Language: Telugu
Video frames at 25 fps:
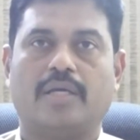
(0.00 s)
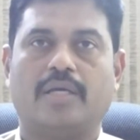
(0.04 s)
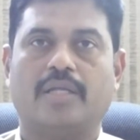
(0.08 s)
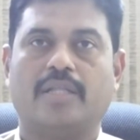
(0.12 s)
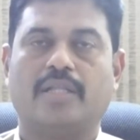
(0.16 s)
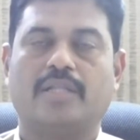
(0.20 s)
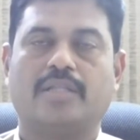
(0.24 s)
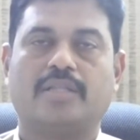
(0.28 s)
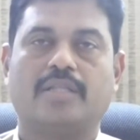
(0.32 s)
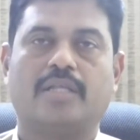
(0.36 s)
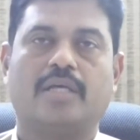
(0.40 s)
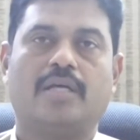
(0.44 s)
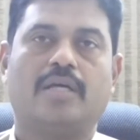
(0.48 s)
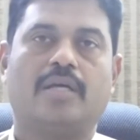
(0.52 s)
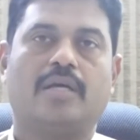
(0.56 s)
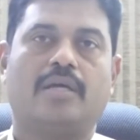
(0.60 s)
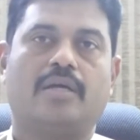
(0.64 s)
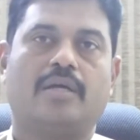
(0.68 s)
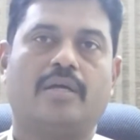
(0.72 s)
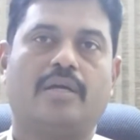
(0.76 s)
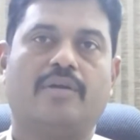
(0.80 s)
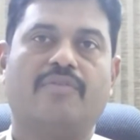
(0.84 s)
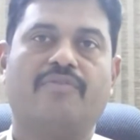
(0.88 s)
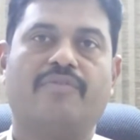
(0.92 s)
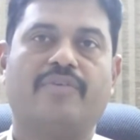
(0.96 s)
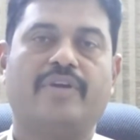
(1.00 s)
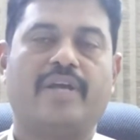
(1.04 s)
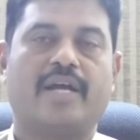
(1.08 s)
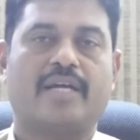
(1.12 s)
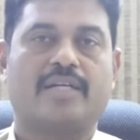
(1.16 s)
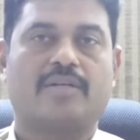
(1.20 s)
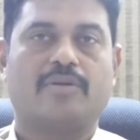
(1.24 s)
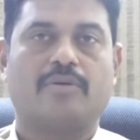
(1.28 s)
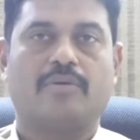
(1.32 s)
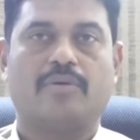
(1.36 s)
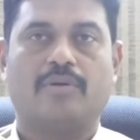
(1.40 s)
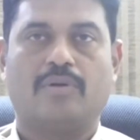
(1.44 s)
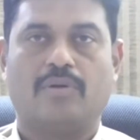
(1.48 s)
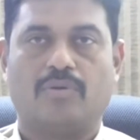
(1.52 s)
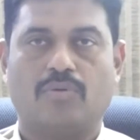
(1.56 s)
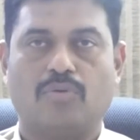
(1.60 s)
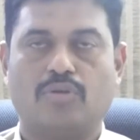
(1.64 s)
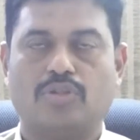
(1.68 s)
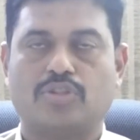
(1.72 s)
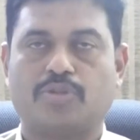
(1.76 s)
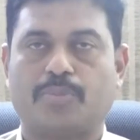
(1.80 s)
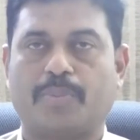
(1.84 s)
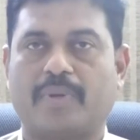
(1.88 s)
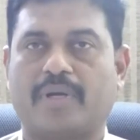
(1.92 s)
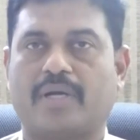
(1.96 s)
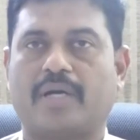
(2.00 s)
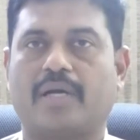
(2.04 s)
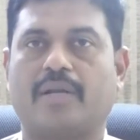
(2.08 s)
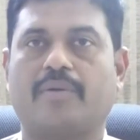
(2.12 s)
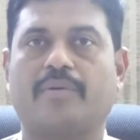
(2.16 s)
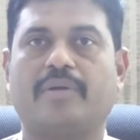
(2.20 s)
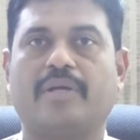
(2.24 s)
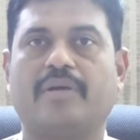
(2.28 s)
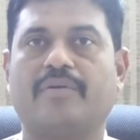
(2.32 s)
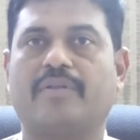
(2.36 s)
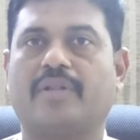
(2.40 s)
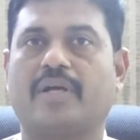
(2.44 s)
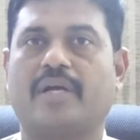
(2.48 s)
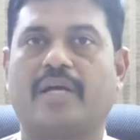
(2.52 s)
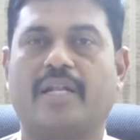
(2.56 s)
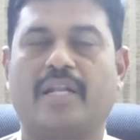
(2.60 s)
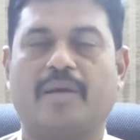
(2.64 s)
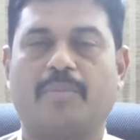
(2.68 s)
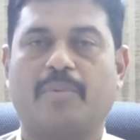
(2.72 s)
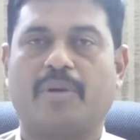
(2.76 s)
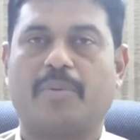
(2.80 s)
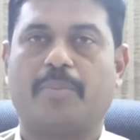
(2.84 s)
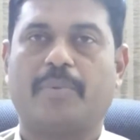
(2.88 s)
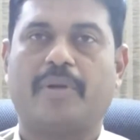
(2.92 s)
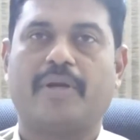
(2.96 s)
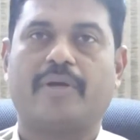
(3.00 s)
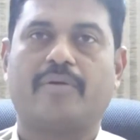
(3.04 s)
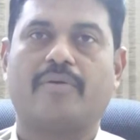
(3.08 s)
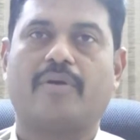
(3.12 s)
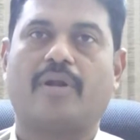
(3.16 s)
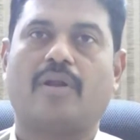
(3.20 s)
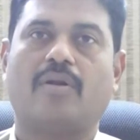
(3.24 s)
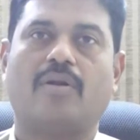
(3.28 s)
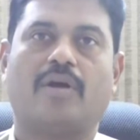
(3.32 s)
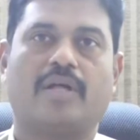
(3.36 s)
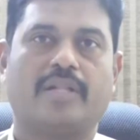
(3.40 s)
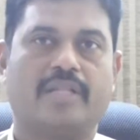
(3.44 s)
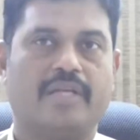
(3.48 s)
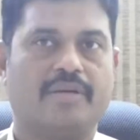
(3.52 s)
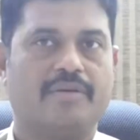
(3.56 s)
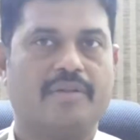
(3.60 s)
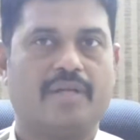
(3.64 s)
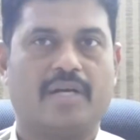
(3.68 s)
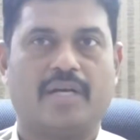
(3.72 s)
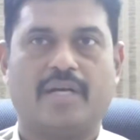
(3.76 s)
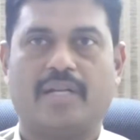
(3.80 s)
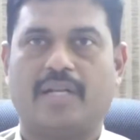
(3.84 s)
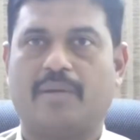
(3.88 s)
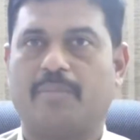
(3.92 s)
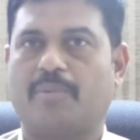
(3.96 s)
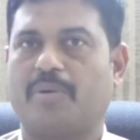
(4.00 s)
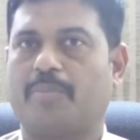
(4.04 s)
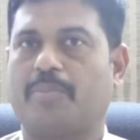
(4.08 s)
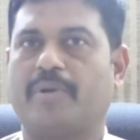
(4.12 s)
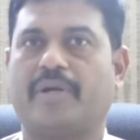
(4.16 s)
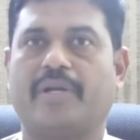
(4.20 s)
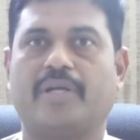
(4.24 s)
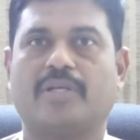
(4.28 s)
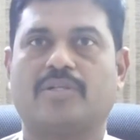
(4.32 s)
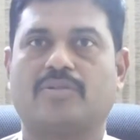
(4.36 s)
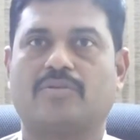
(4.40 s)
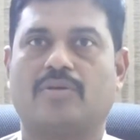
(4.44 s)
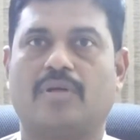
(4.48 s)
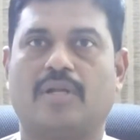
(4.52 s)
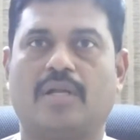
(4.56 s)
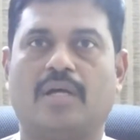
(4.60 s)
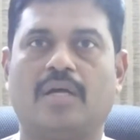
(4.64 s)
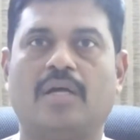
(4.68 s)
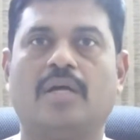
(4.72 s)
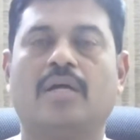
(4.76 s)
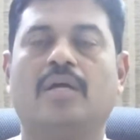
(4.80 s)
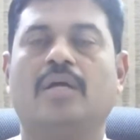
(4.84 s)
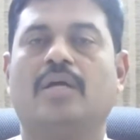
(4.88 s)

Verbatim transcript: ఏదైతే ఎంబీ యాక్ట్ రూల్స్ ప్రకారం ఏ విధంగా నెంబర్ ప్లేట్ ఉండాలో అదేవిధంగా నెంబర్ ప్లేట్ వేసుకోవాలా